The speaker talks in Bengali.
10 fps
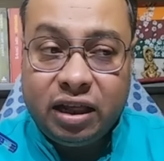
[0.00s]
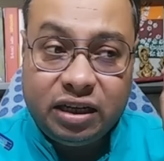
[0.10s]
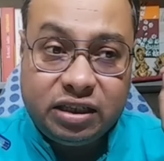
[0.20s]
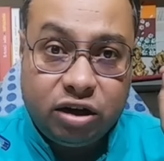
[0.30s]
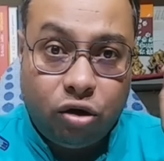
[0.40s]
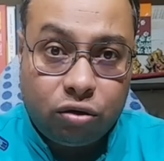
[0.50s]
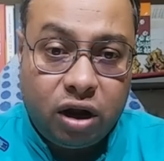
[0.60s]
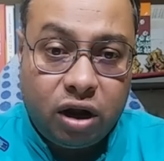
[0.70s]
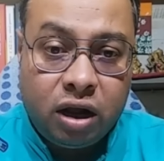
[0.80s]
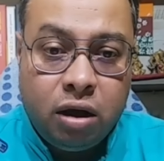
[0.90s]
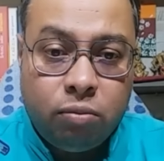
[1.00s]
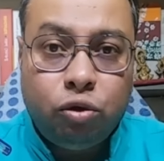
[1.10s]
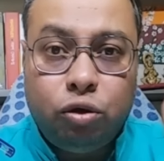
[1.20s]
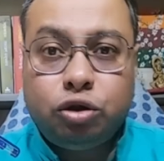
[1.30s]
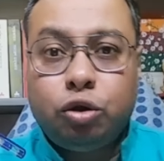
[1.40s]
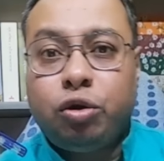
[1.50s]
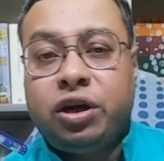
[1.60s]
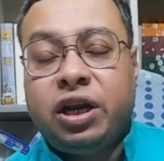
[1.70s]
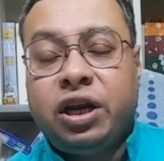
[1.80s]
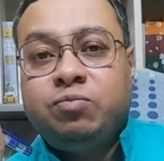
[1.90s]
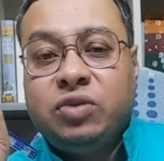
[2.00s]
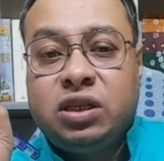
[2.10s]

তাহলে যে ঘটনার মূল চক্রী